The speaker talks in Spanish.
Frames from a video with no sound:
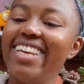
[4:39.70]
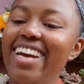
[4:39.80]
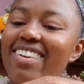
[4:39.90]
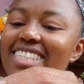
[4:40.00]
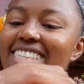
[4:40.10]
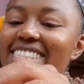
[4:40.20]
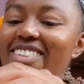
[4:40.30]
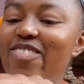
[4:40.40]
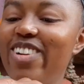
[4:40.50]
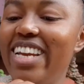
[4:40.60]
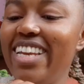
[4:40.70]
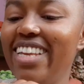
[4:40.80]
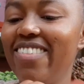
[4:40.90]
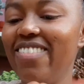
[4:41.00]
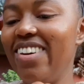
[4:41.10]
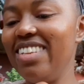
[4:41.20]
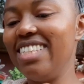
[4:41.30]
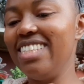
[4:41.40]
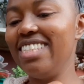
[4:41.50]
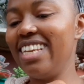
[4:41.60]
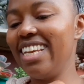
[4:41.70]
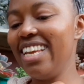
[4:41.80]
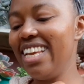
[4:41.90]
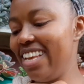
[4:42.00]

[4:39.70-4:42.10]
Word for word: a veces estoy por ahí, a veces dicen,